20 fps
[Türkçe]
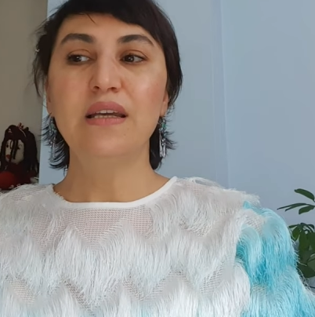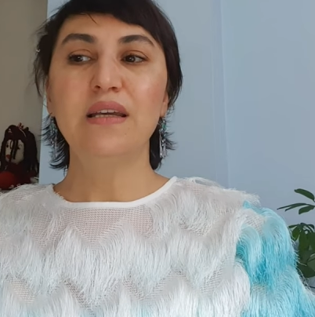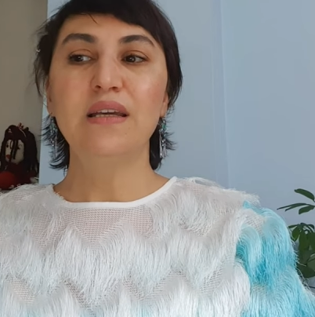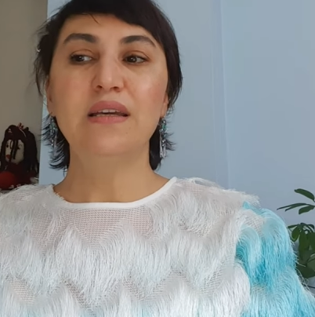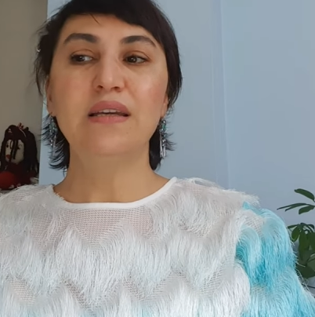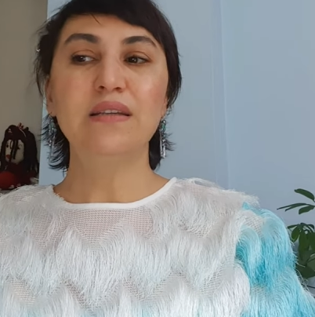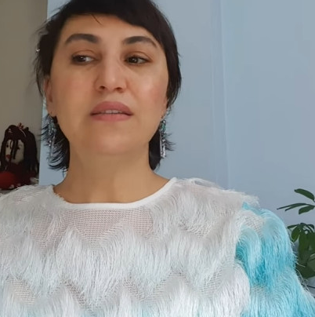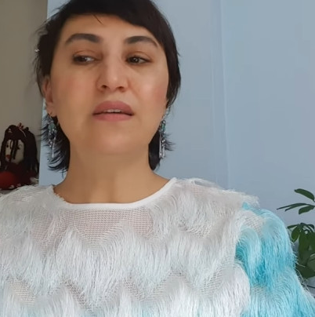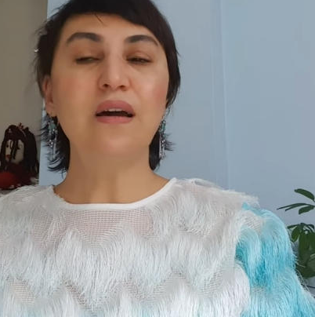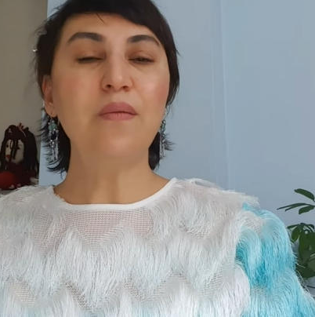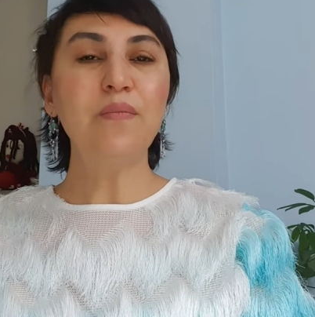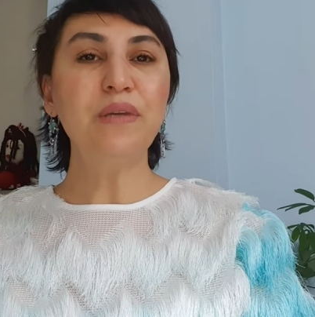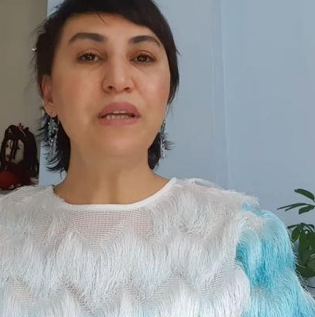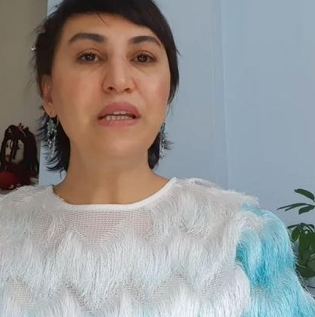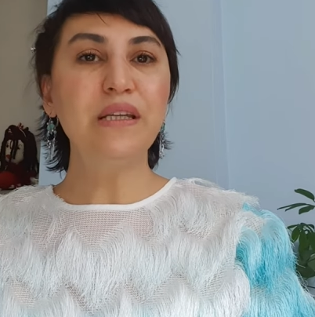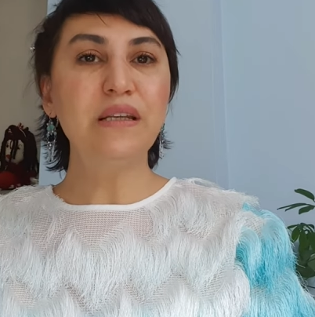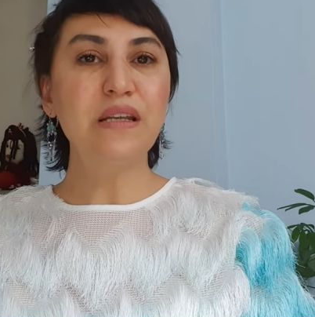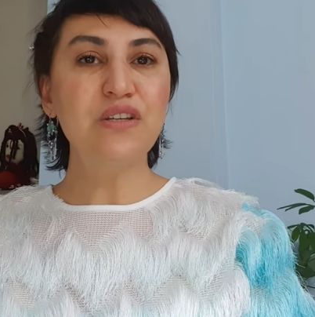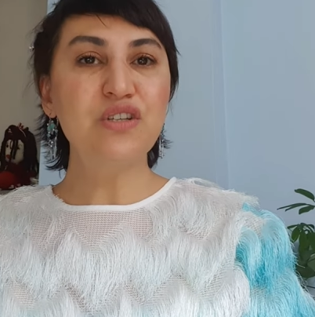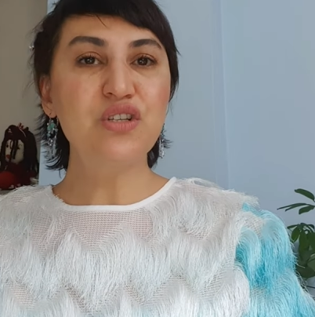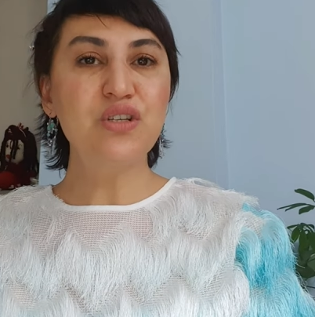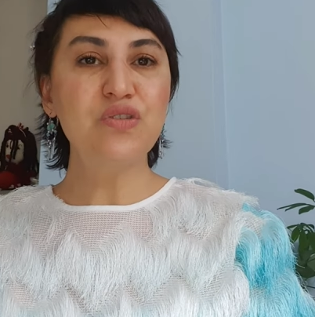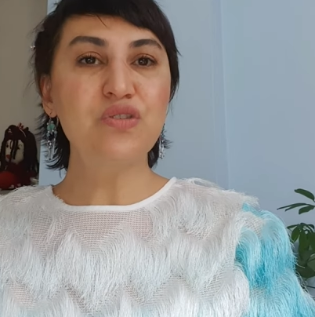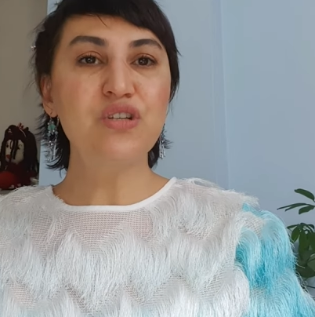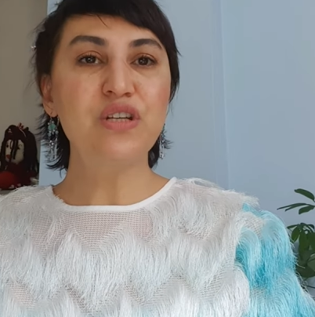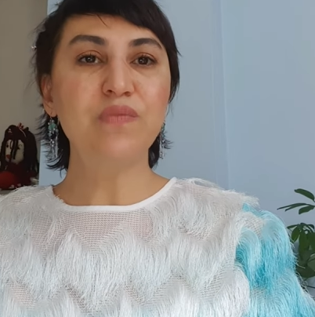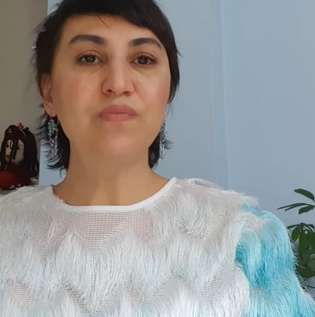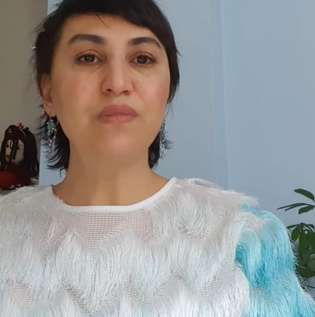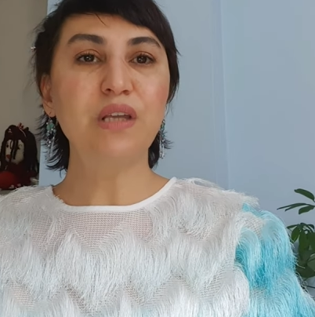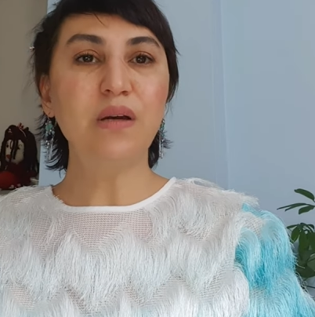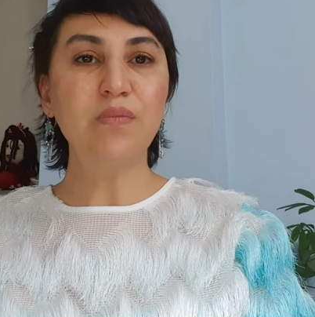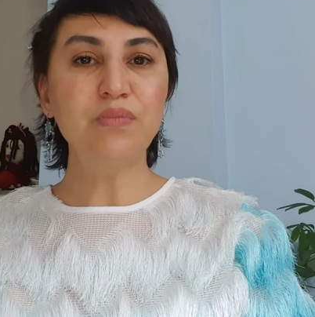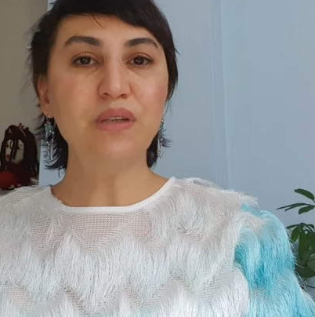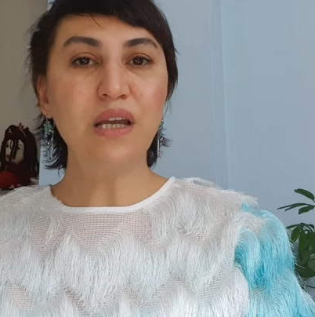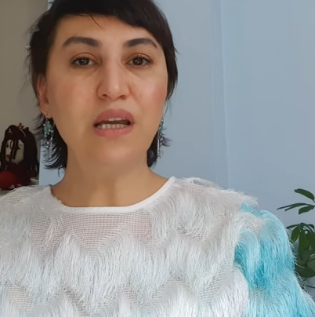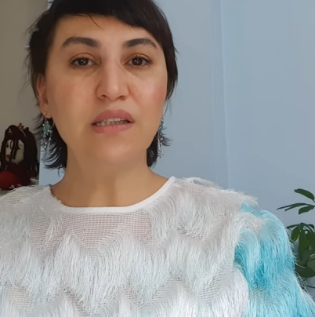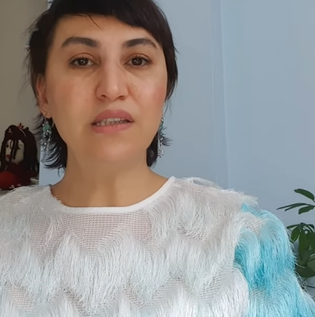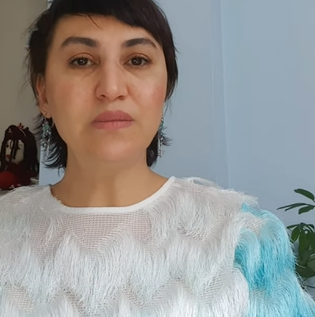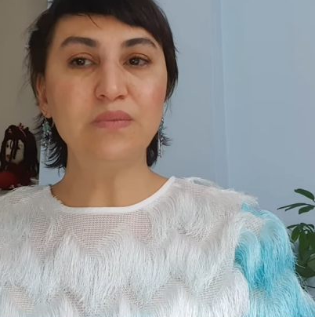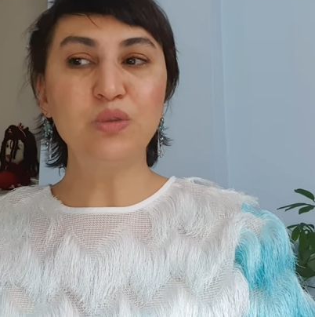E, tam iyileşeceğim, tam
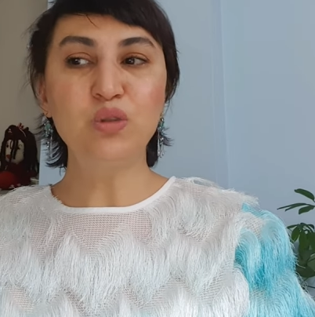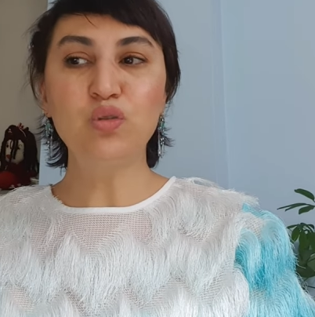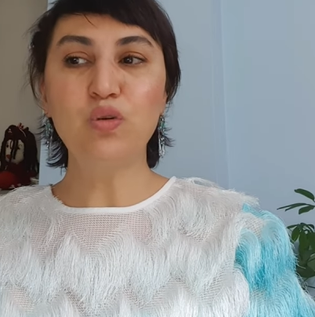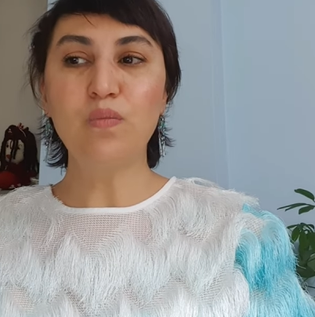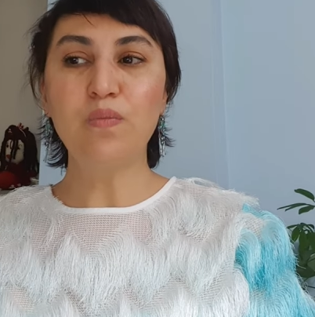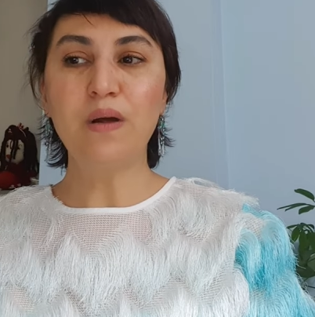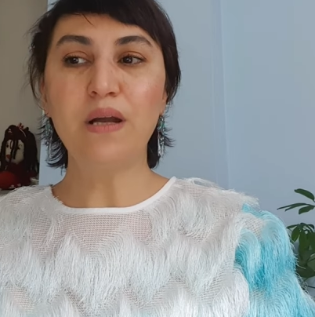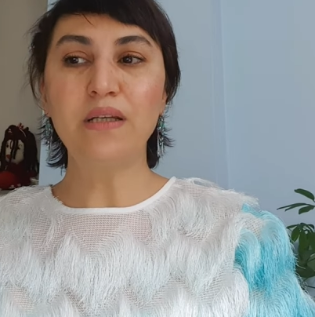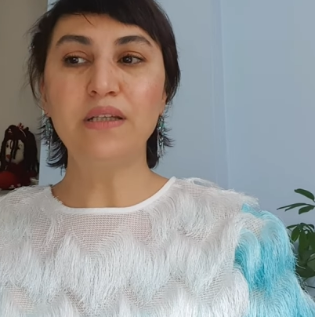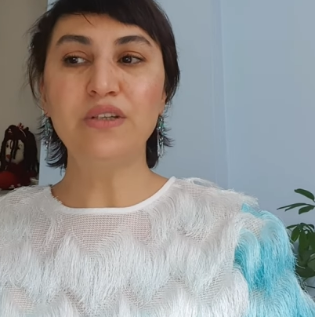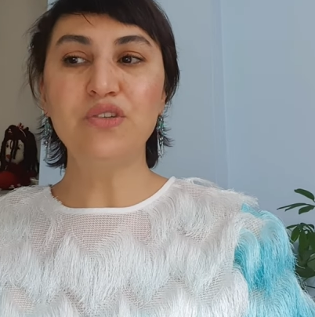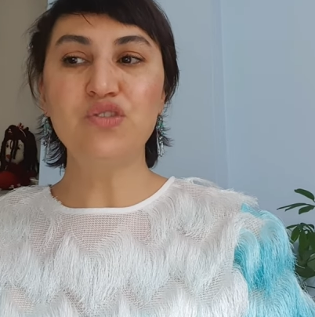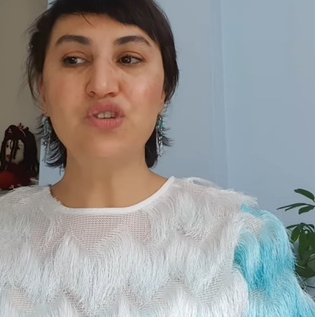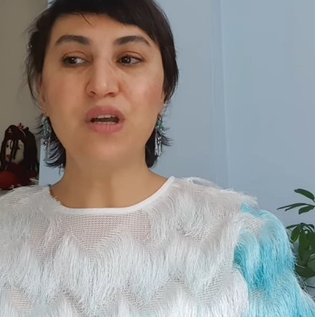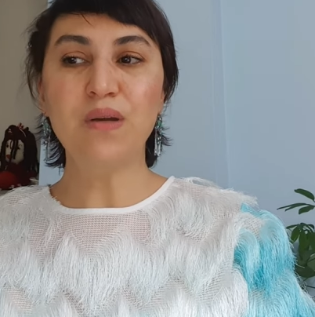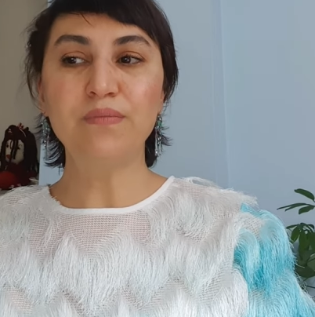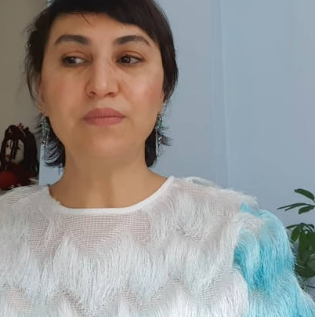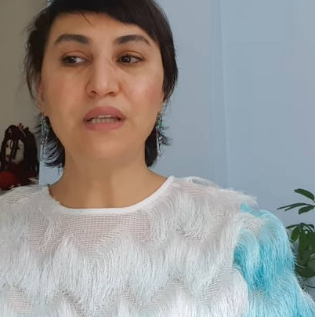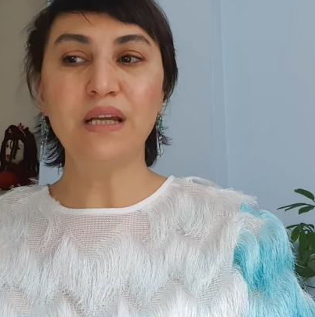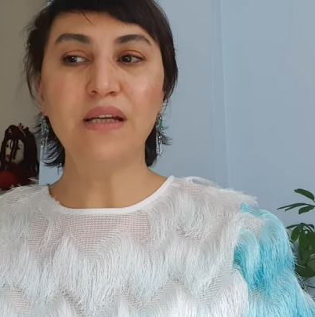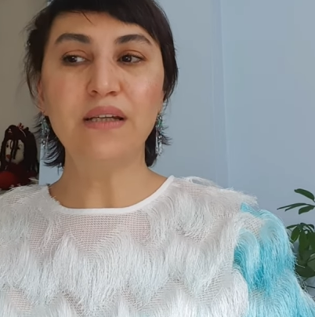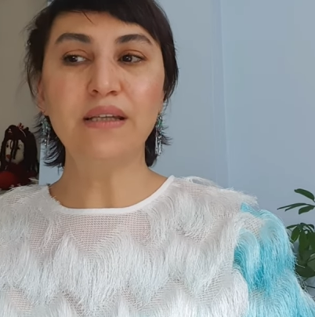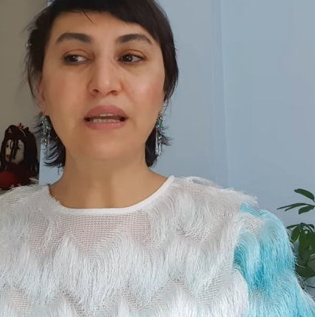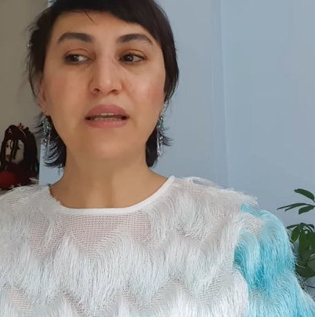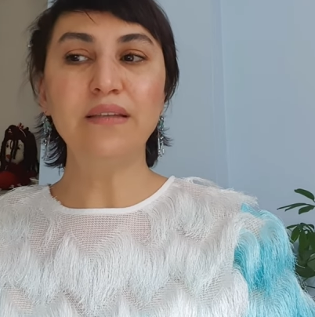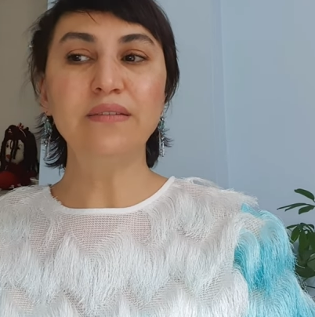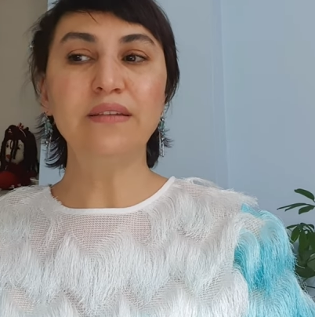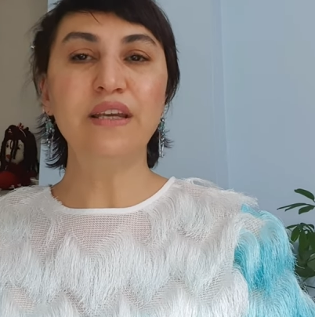kendimi toparlayacağım derken